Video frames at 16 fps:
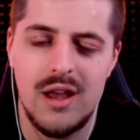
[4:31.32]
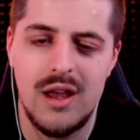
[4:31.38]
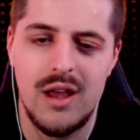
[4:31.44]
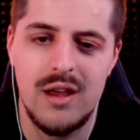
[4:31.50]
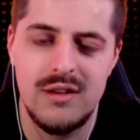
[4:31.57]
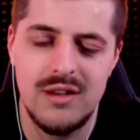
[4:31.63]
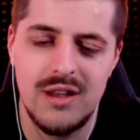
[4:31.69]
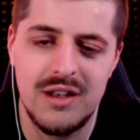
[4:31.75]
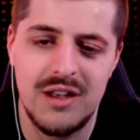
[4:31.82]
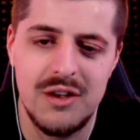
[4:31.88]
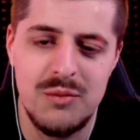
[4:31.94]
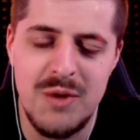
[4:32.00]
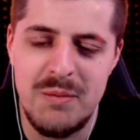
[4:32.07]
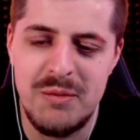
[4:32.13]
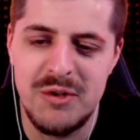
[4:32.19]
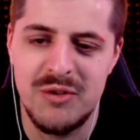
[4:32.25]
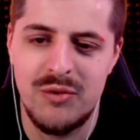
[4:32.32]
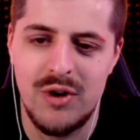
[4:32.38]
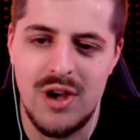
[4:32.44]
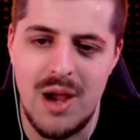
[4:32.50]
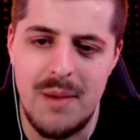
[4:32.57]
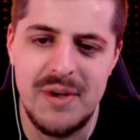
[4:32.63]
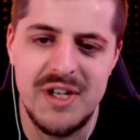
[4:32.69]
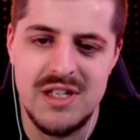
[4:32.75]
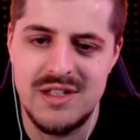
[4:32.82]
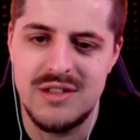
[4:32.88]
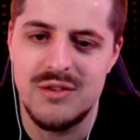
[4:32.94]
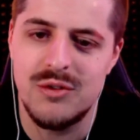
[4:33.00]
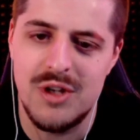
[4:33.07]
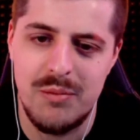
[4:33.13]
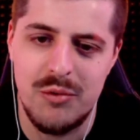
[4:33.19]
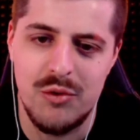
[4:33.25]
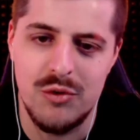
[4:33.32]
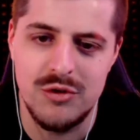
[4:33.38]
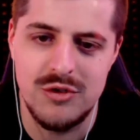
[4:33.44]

Äh, äh, na, geh du mal bitte vor. Aber das ist 100 pro